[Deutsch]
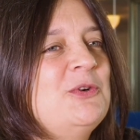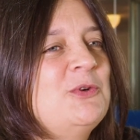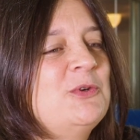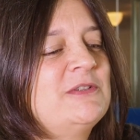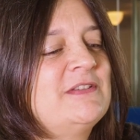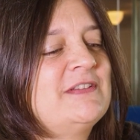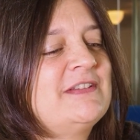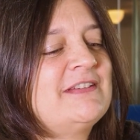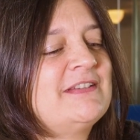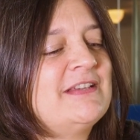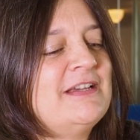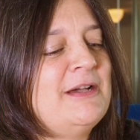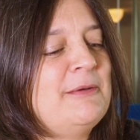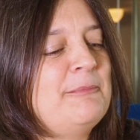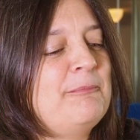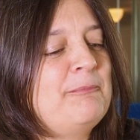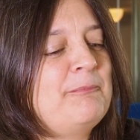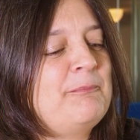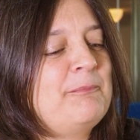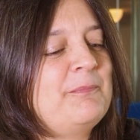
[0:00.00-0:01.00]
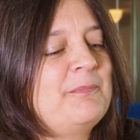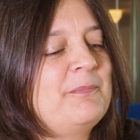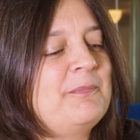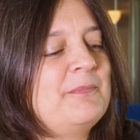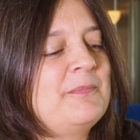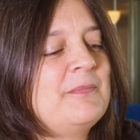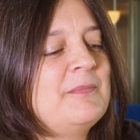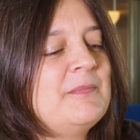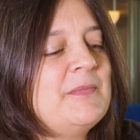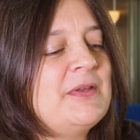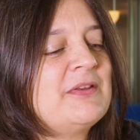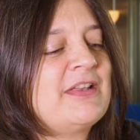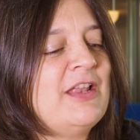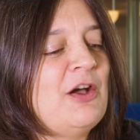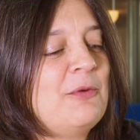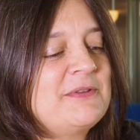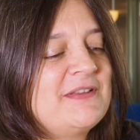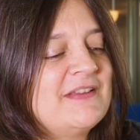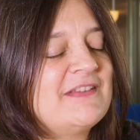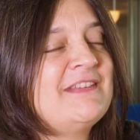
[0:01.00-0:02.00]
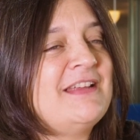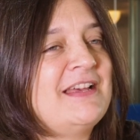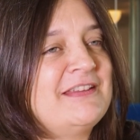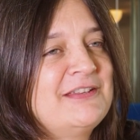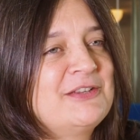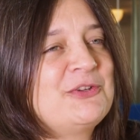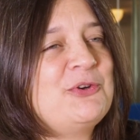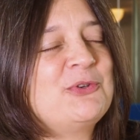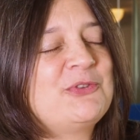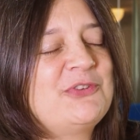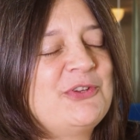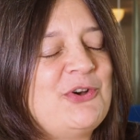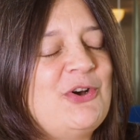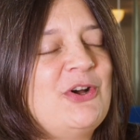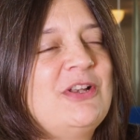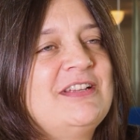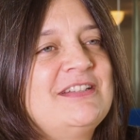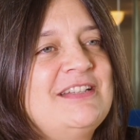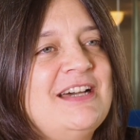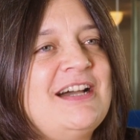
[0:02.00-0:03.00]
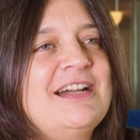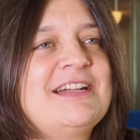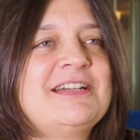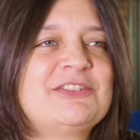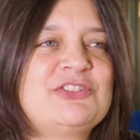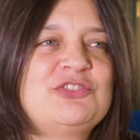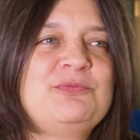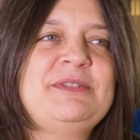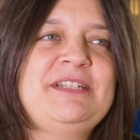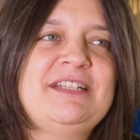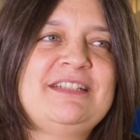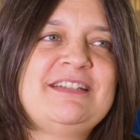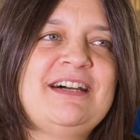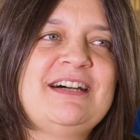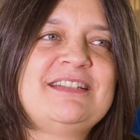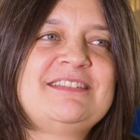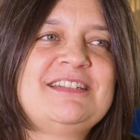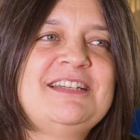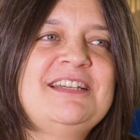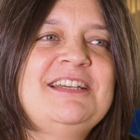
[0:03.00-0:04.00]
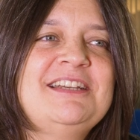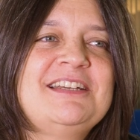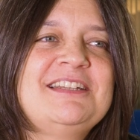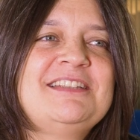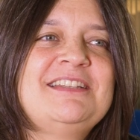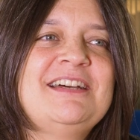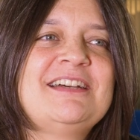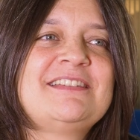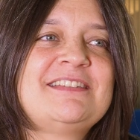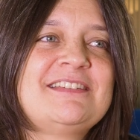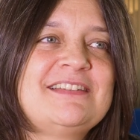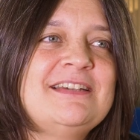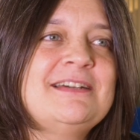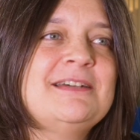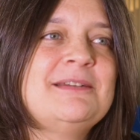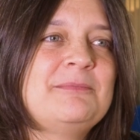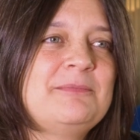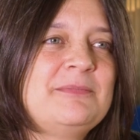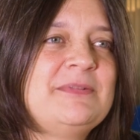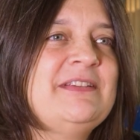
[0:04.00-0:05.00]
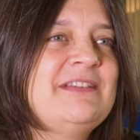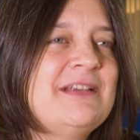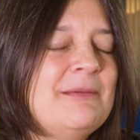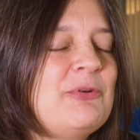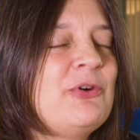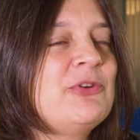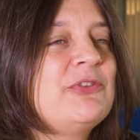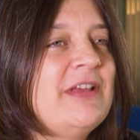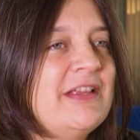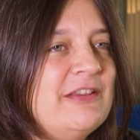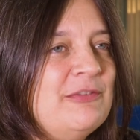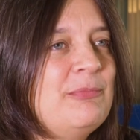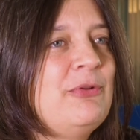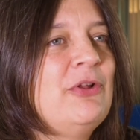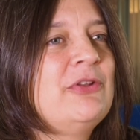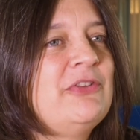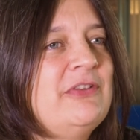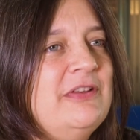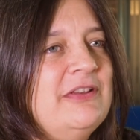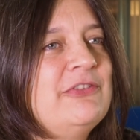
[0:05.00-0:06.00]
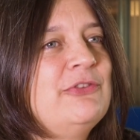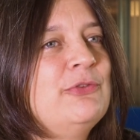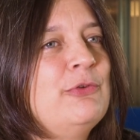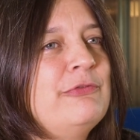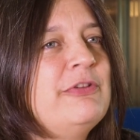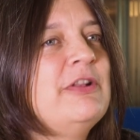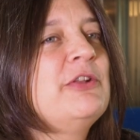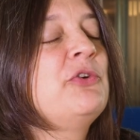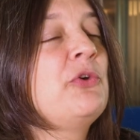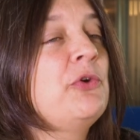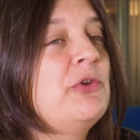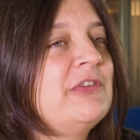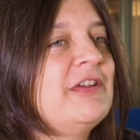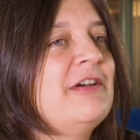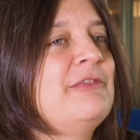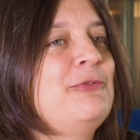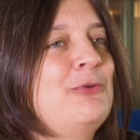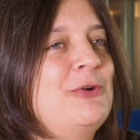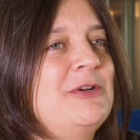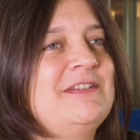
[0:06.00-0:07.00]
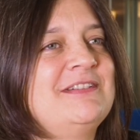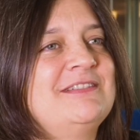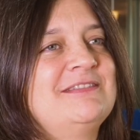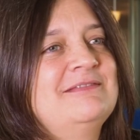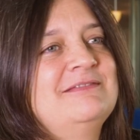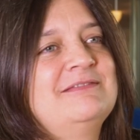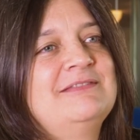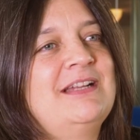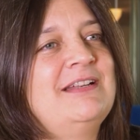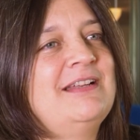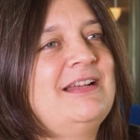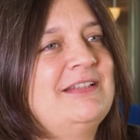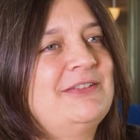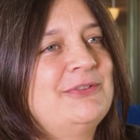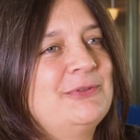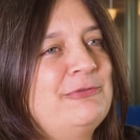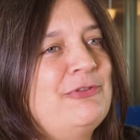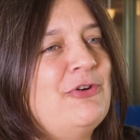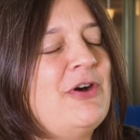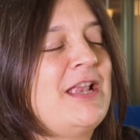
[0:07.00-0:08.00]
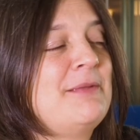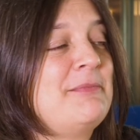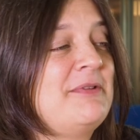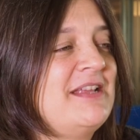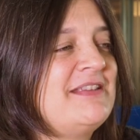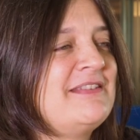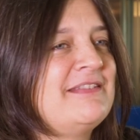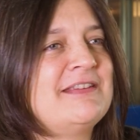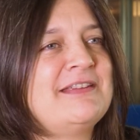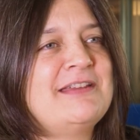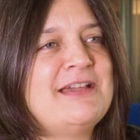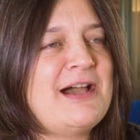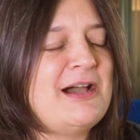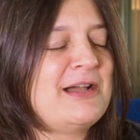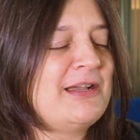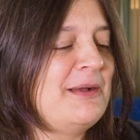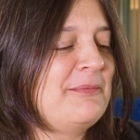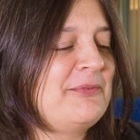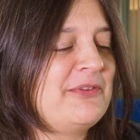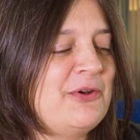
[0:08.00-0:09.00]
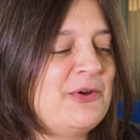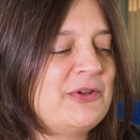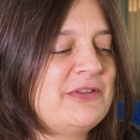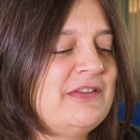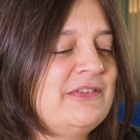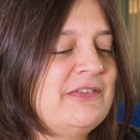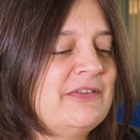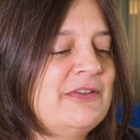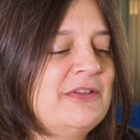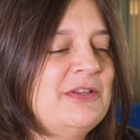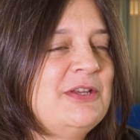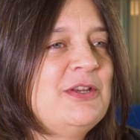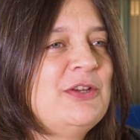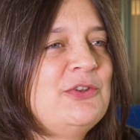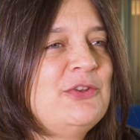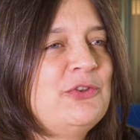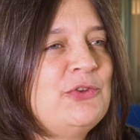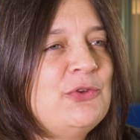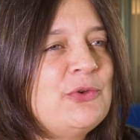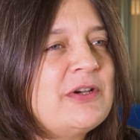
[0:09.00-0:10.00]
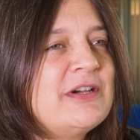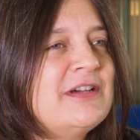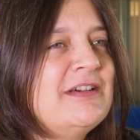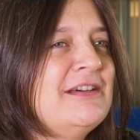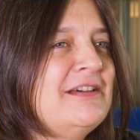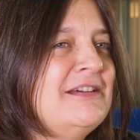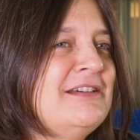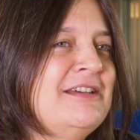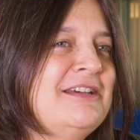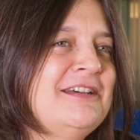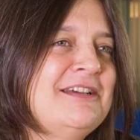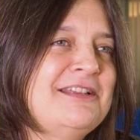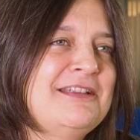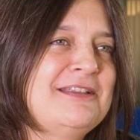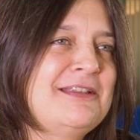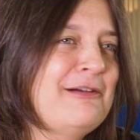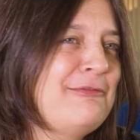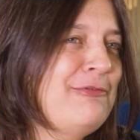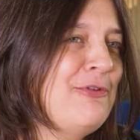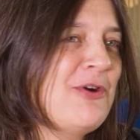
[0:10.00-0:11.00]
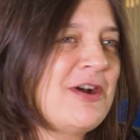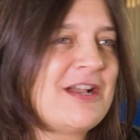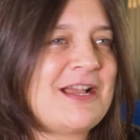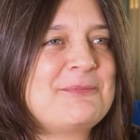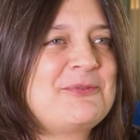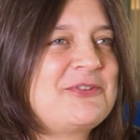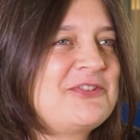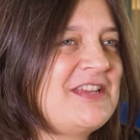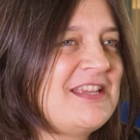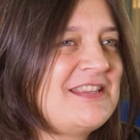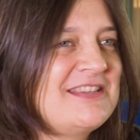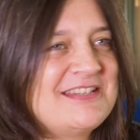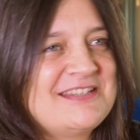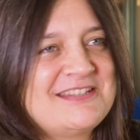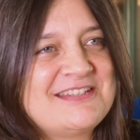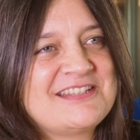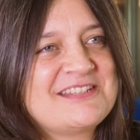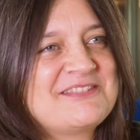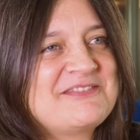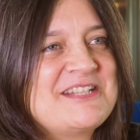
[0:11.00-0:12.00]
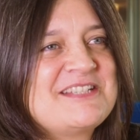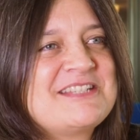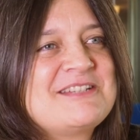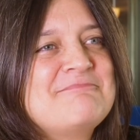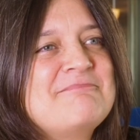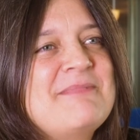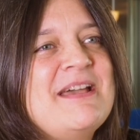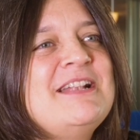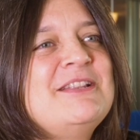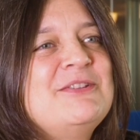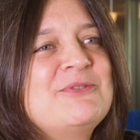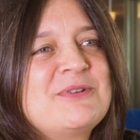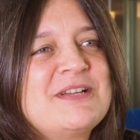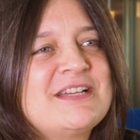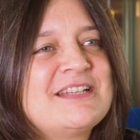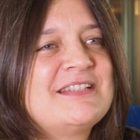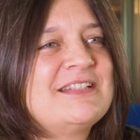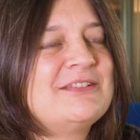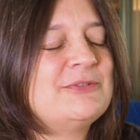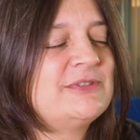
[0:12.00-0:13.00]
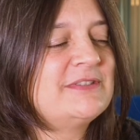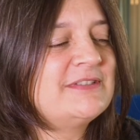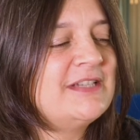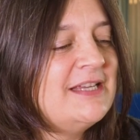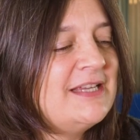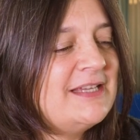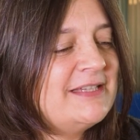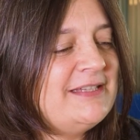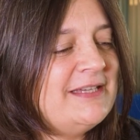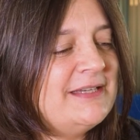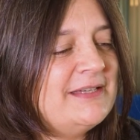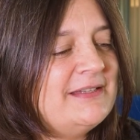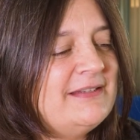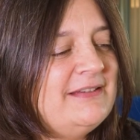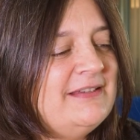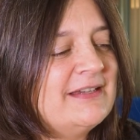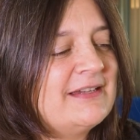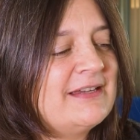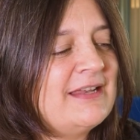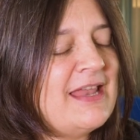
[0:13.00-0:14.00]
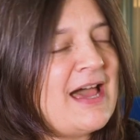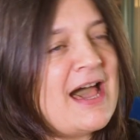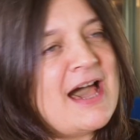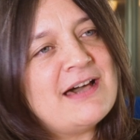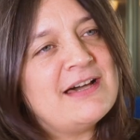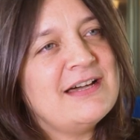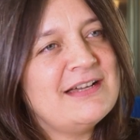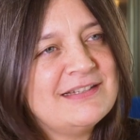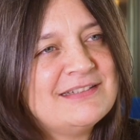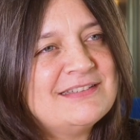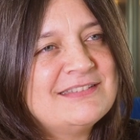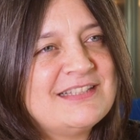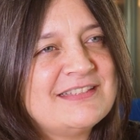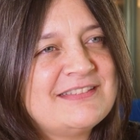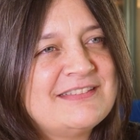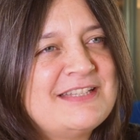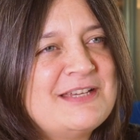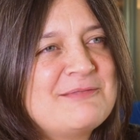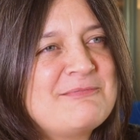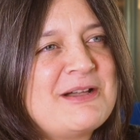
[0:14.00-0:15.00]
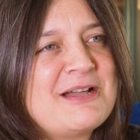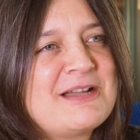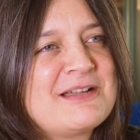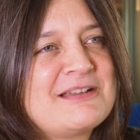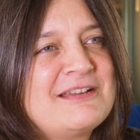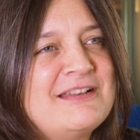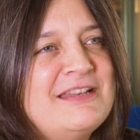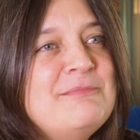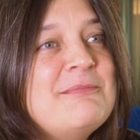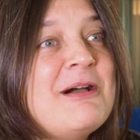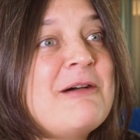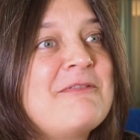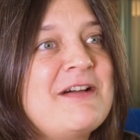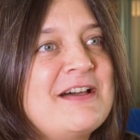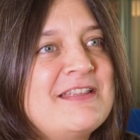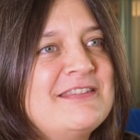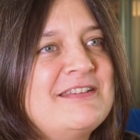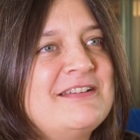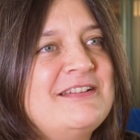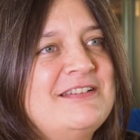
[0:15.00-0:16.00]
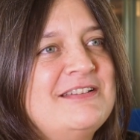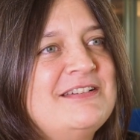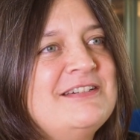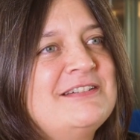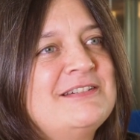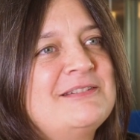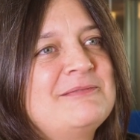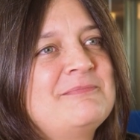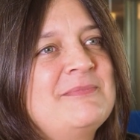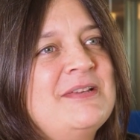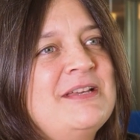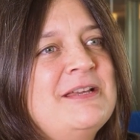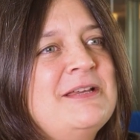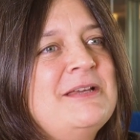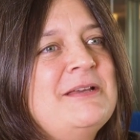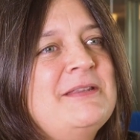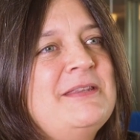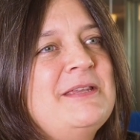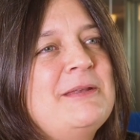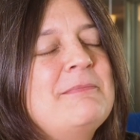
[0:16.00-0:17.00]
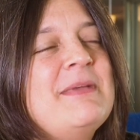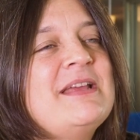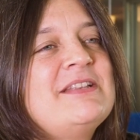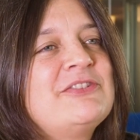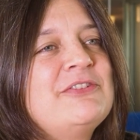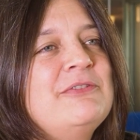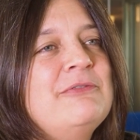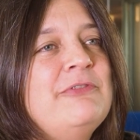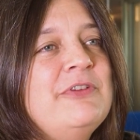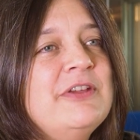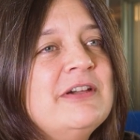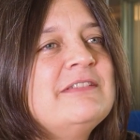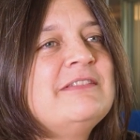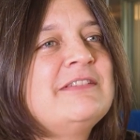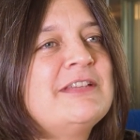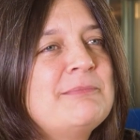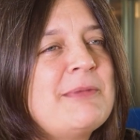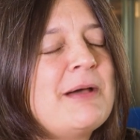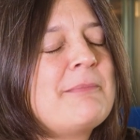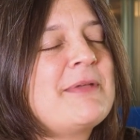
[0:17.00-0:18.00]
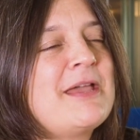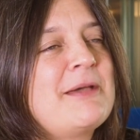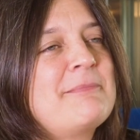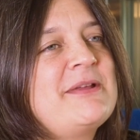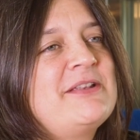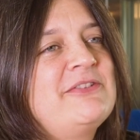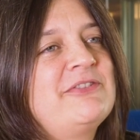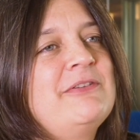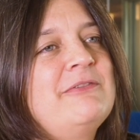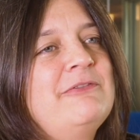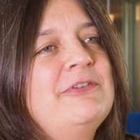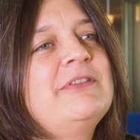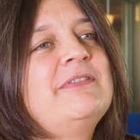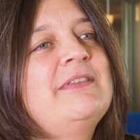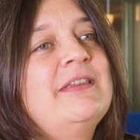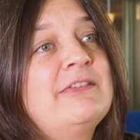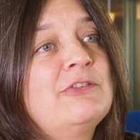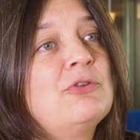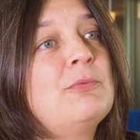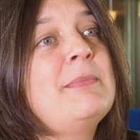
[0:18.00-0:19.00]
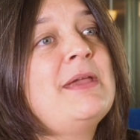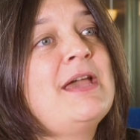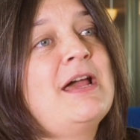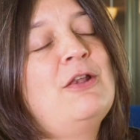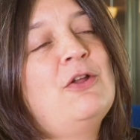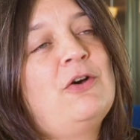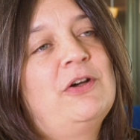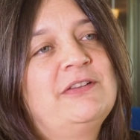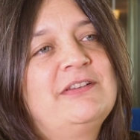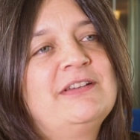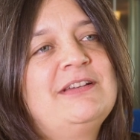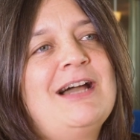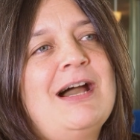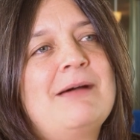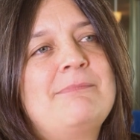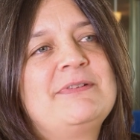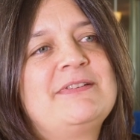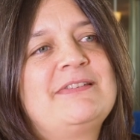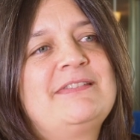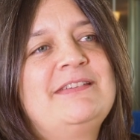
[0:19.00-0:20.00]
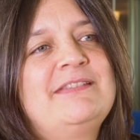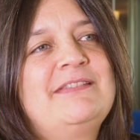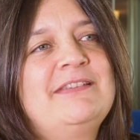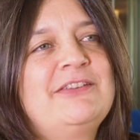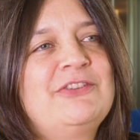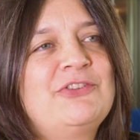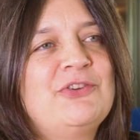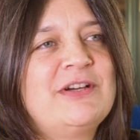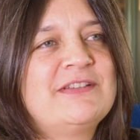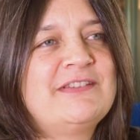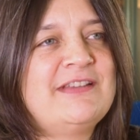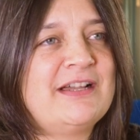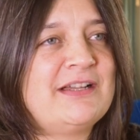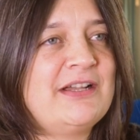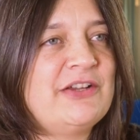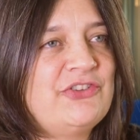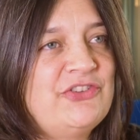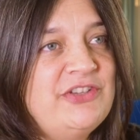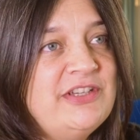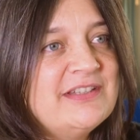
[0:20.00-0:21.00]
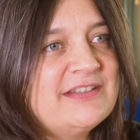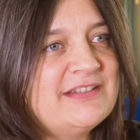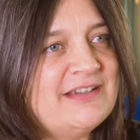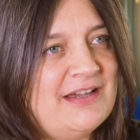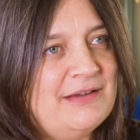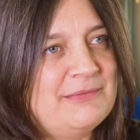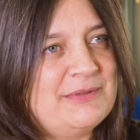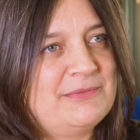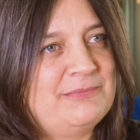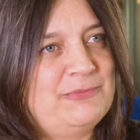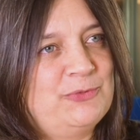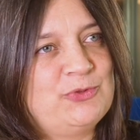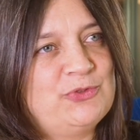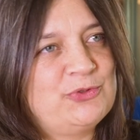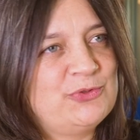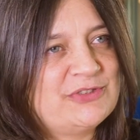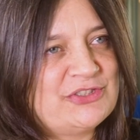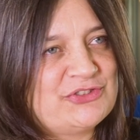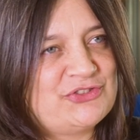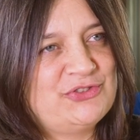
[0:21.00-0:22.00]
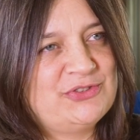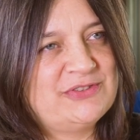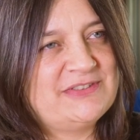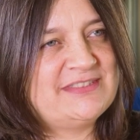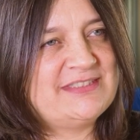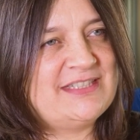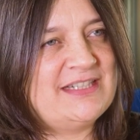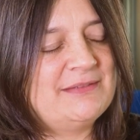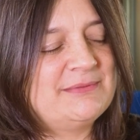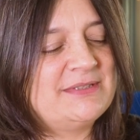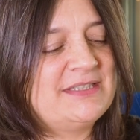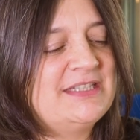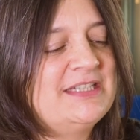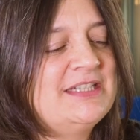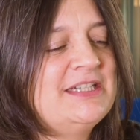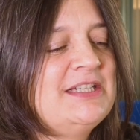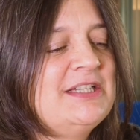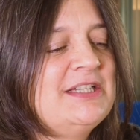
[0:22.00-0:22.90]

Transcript: Und ähm, ich glaube, dass das eine große Rolle daran gespielt hat, dass äh, dieser Protest plötzlich so viel größer wurde. Weil also vor allem im letzten Jahr gab es auch diese Dürre, äh, davor gab es ständig irgendwelche Meldungen und je, je klarer das Thema Klimawandel ähm, den Menschen wird, immer mehr Menschen wird, desto mehr Leute gab es, die sich dort engagiert haben und unterstützt haben.